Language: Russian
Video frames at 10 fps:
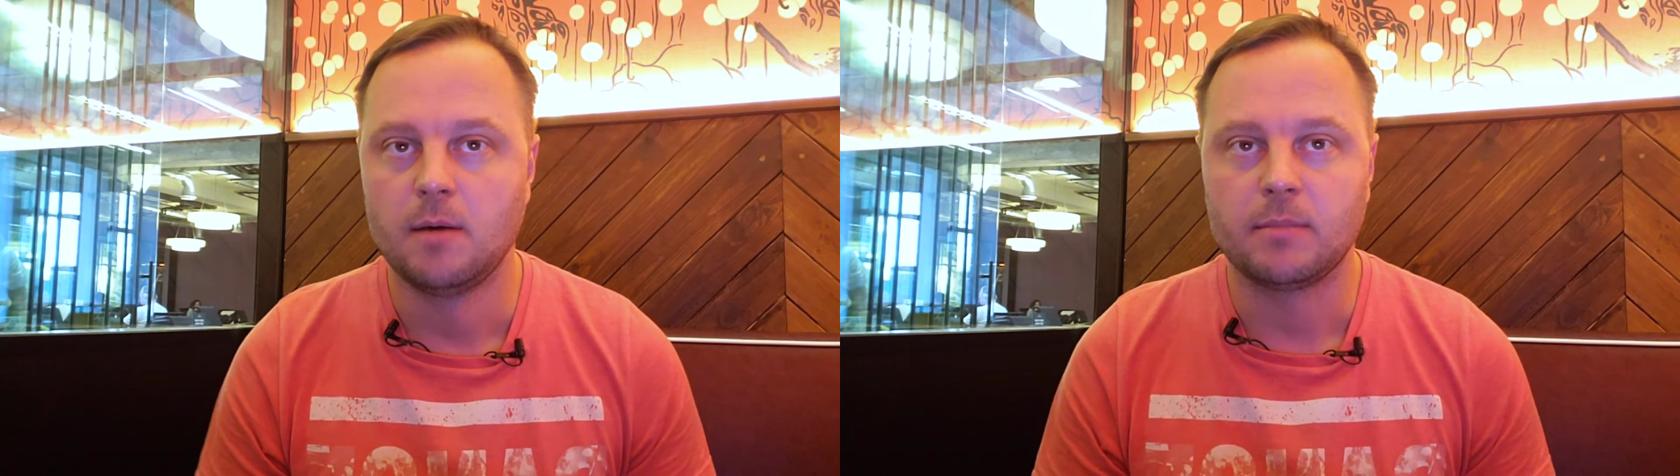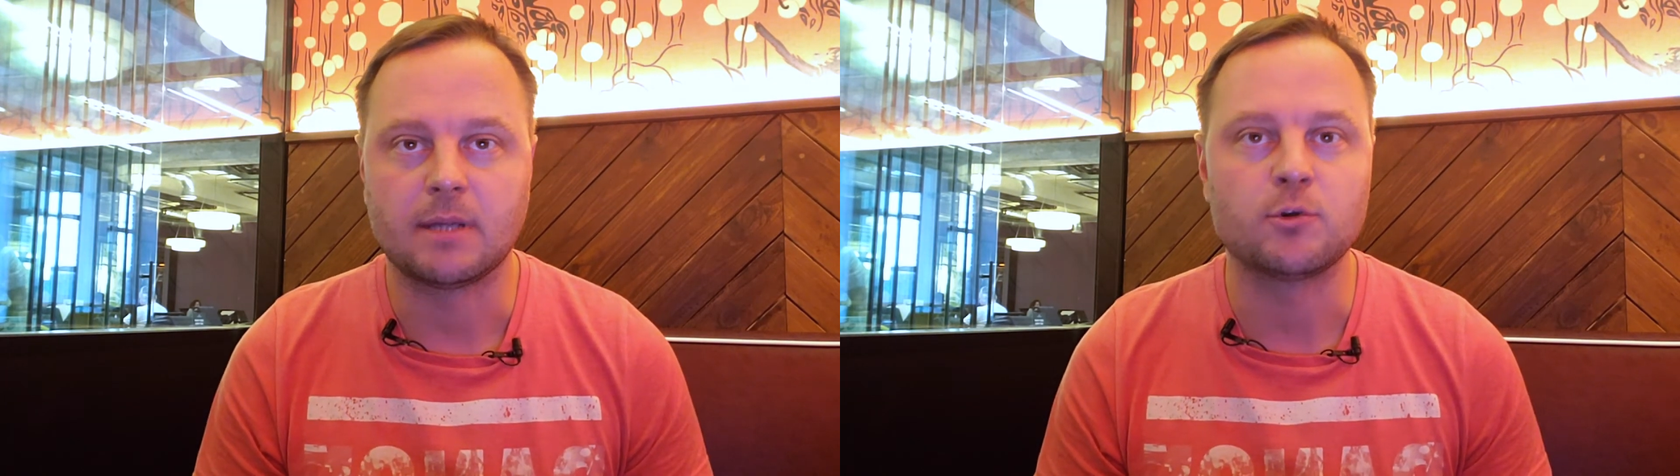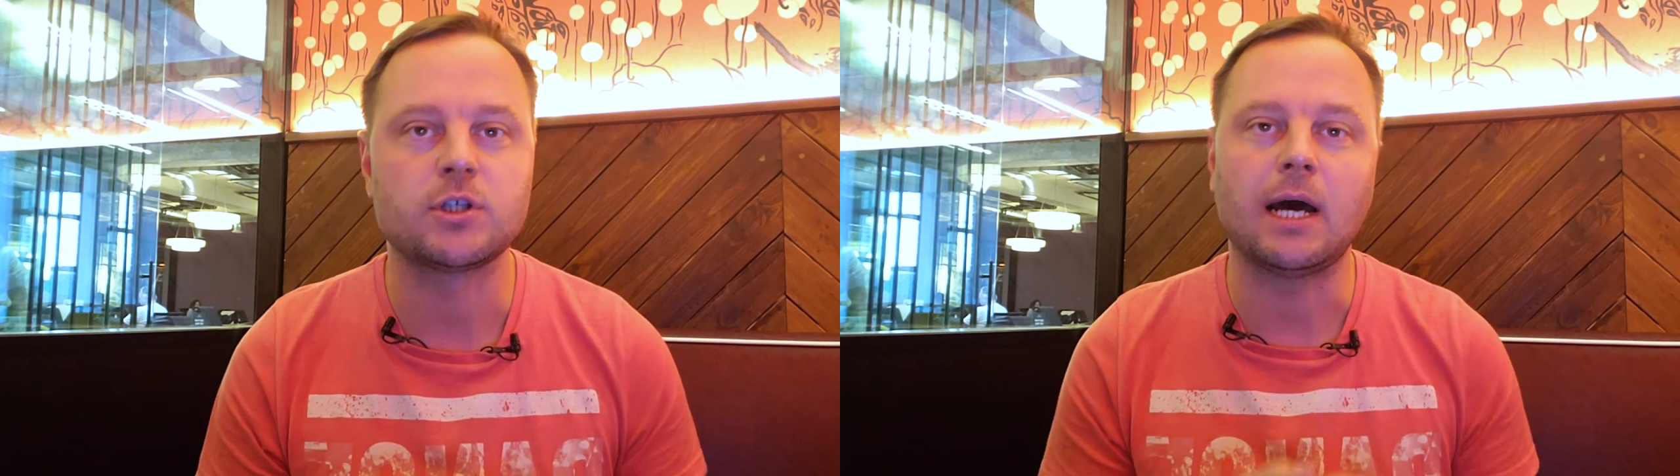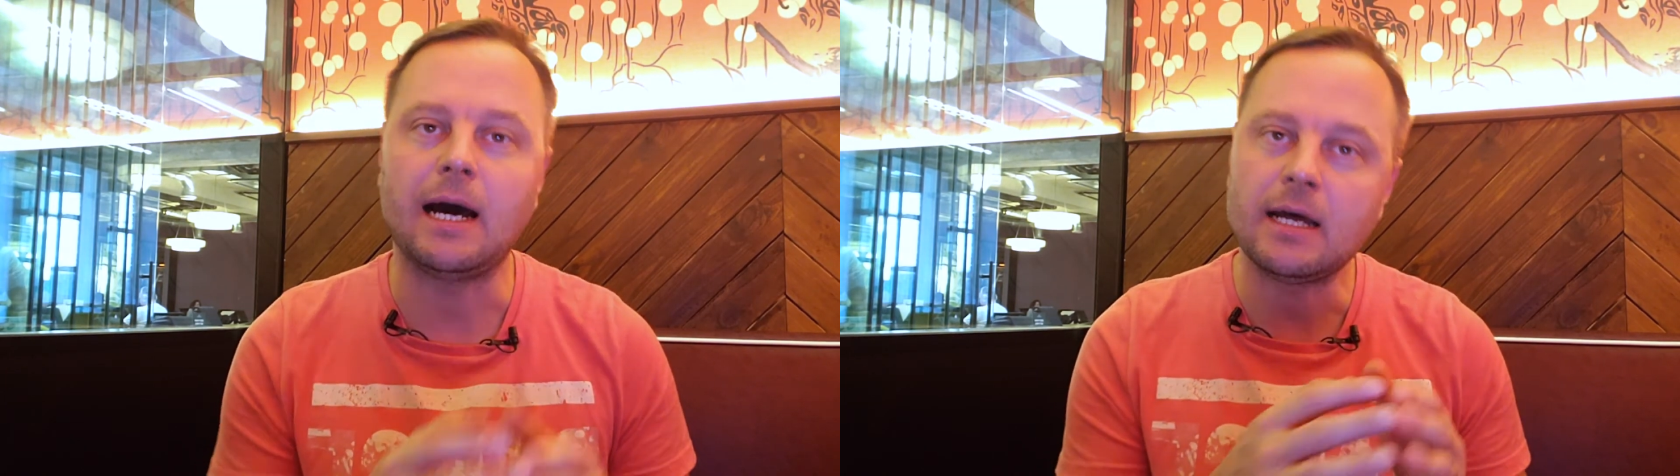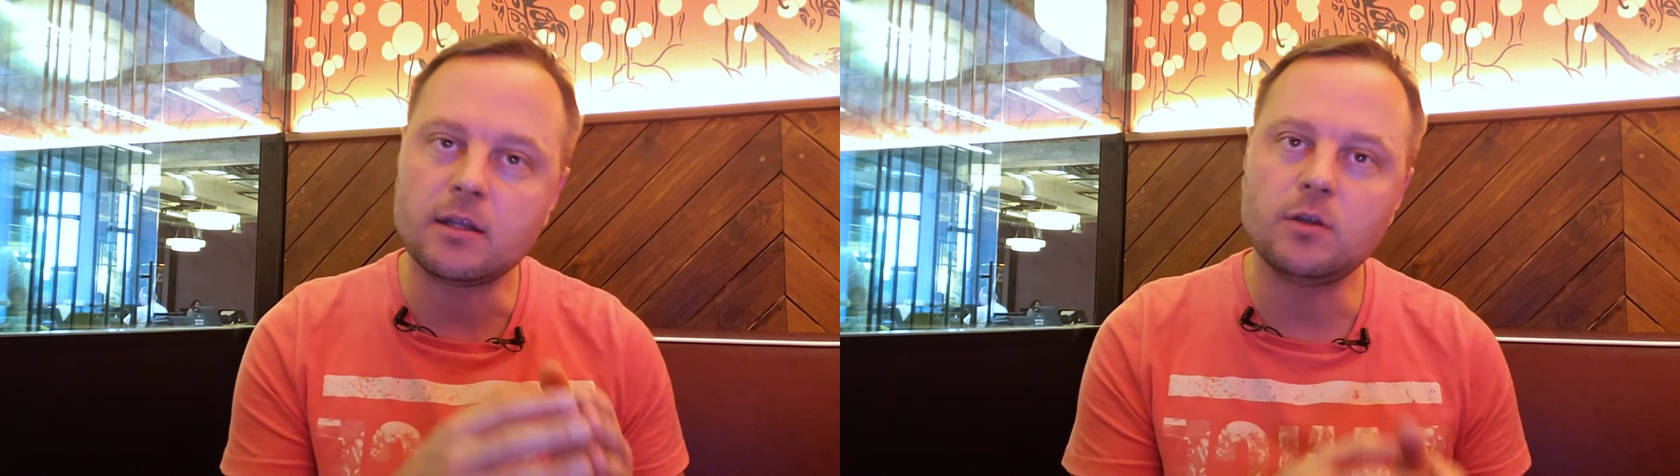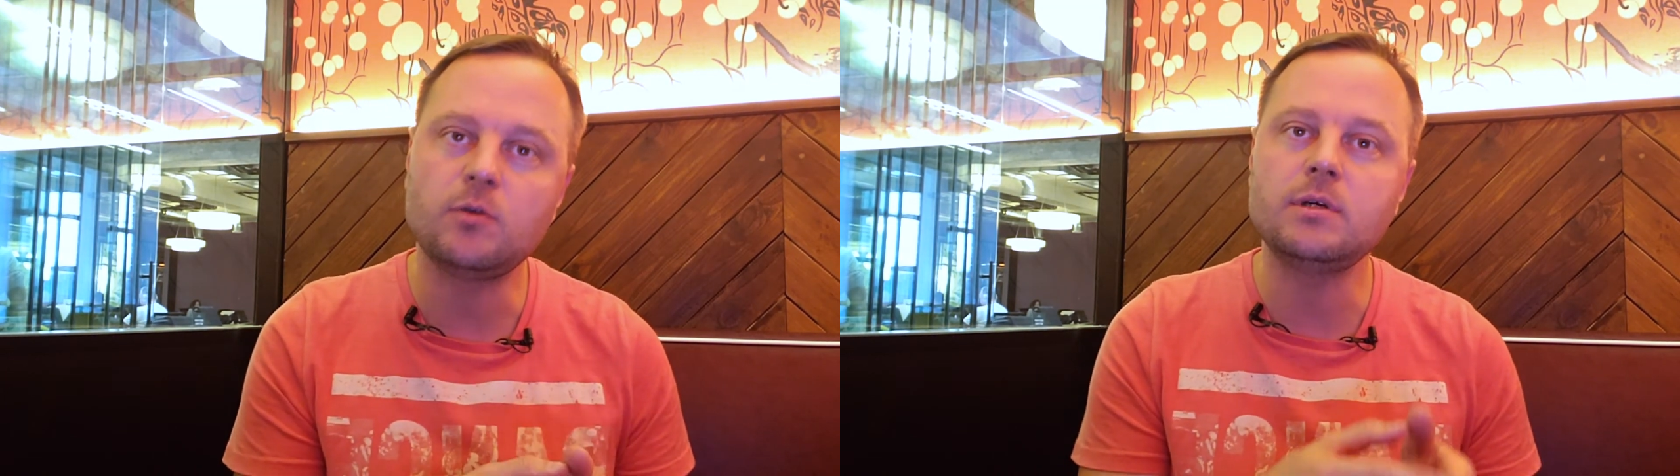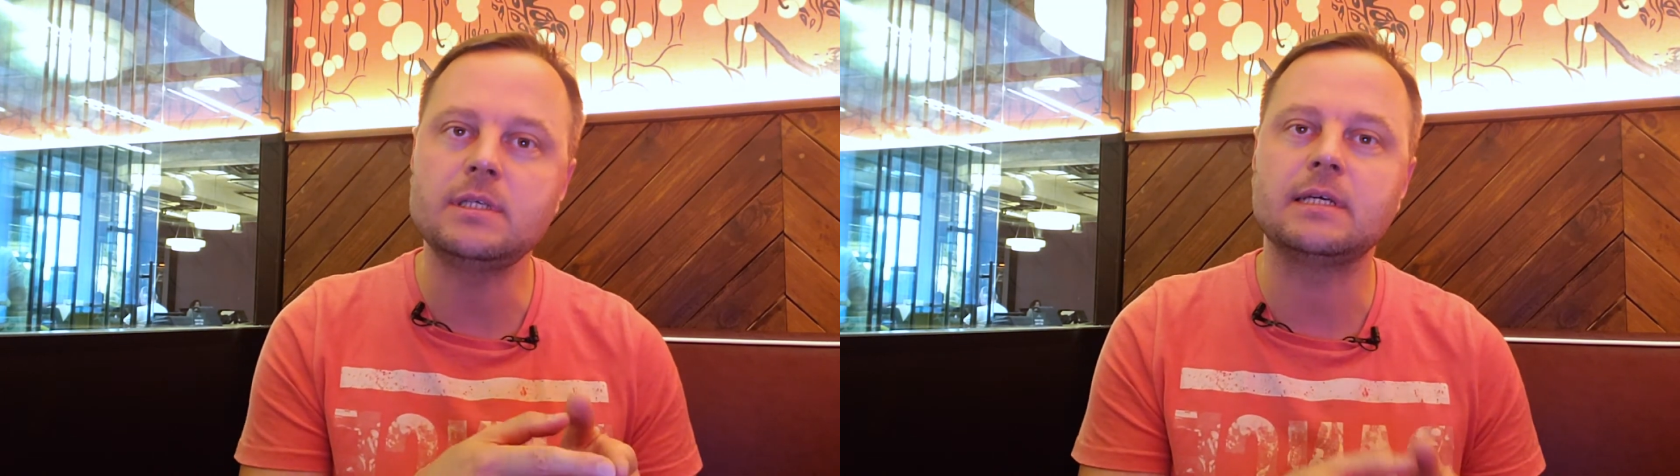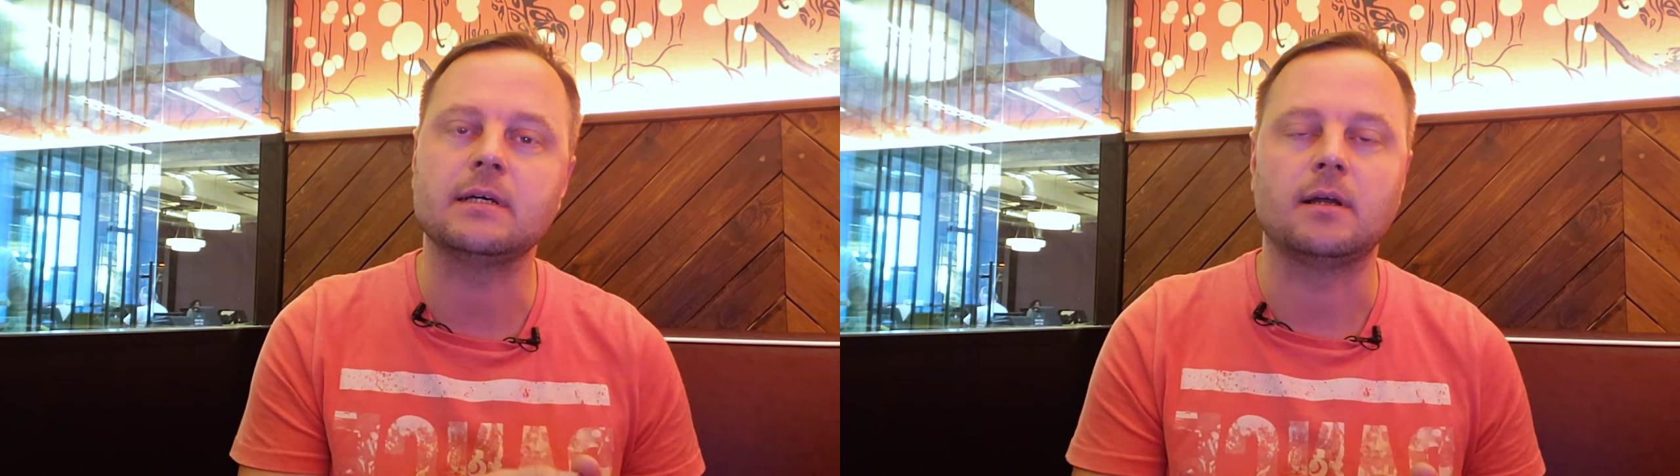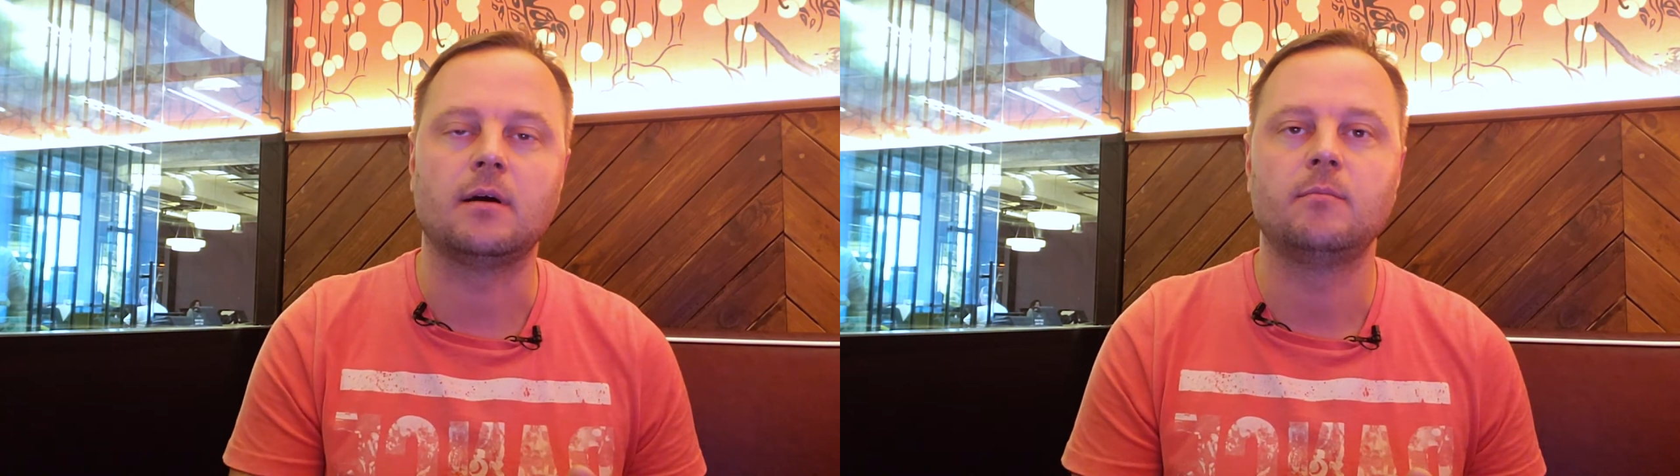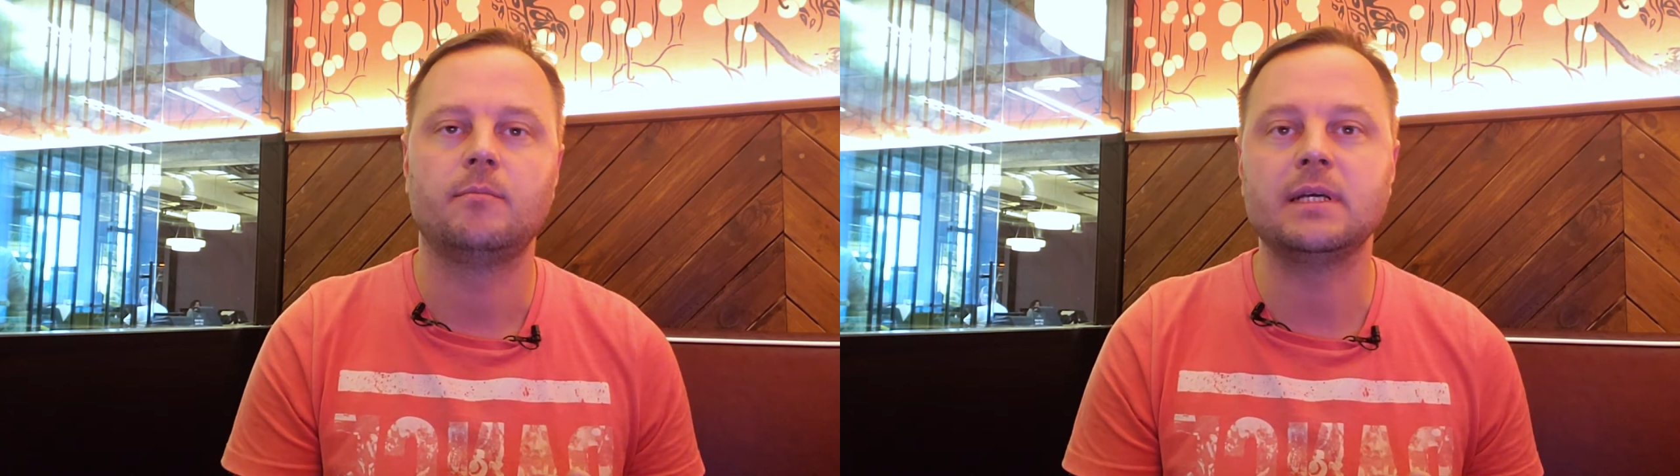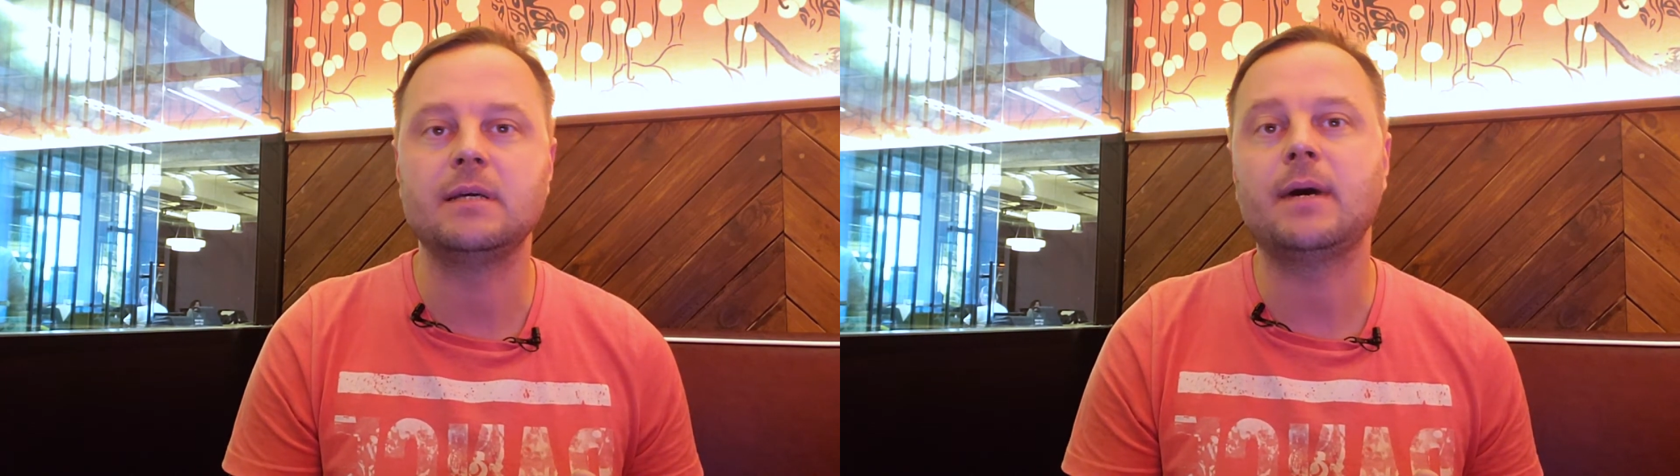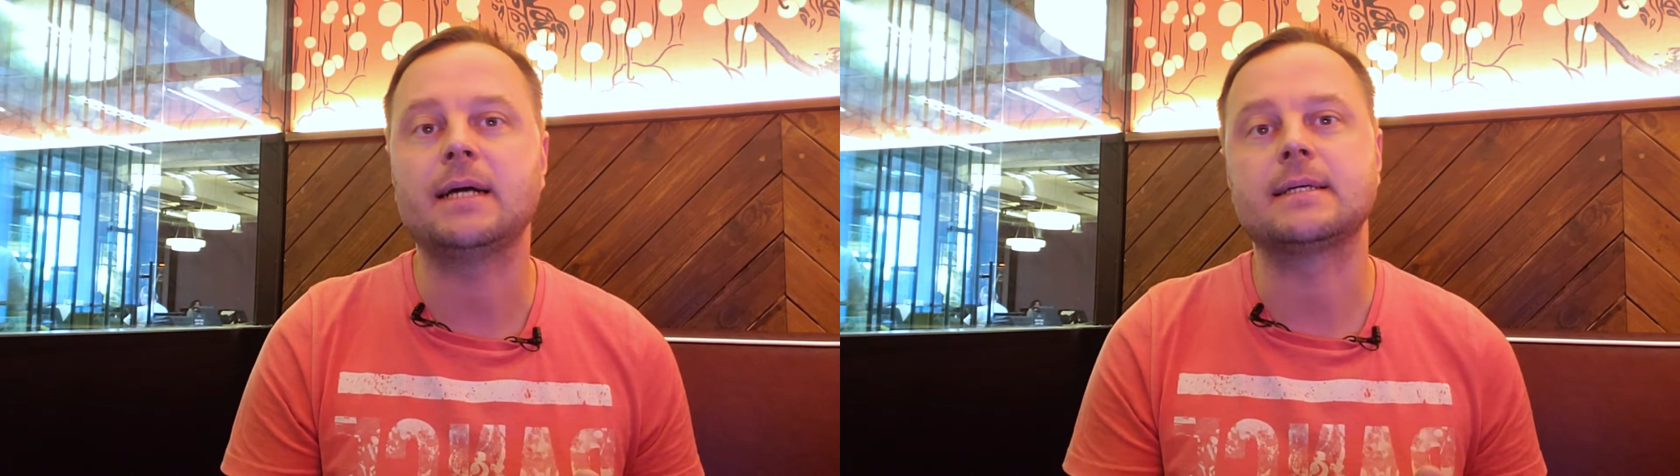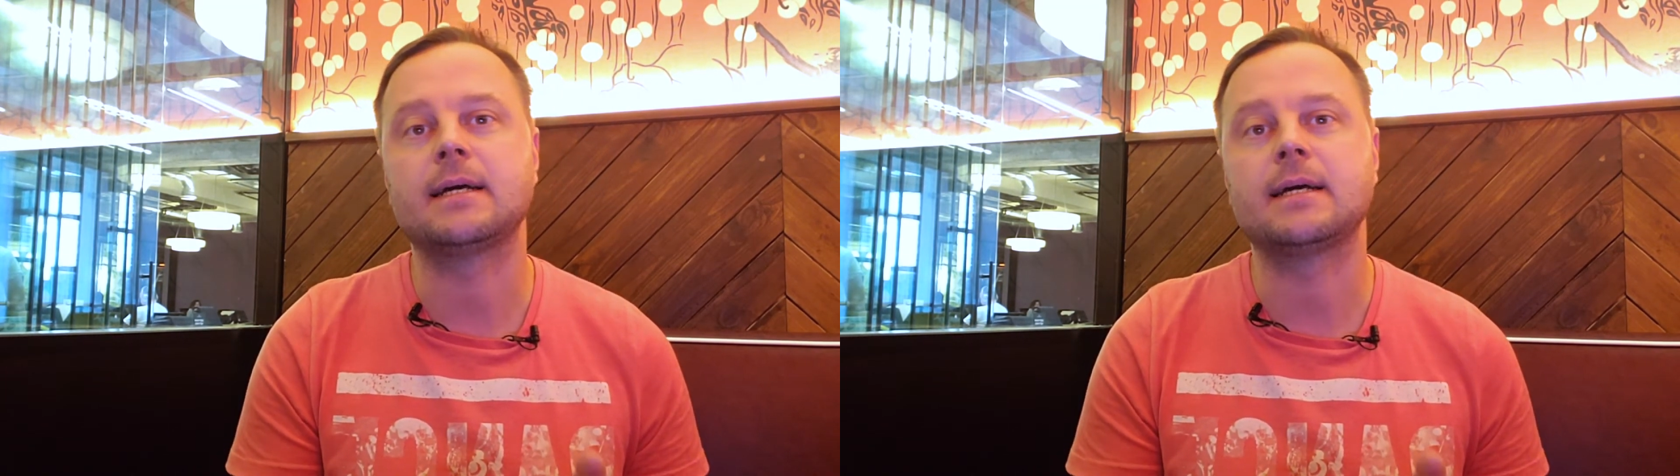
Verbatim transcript: Потому что одно дело понимать,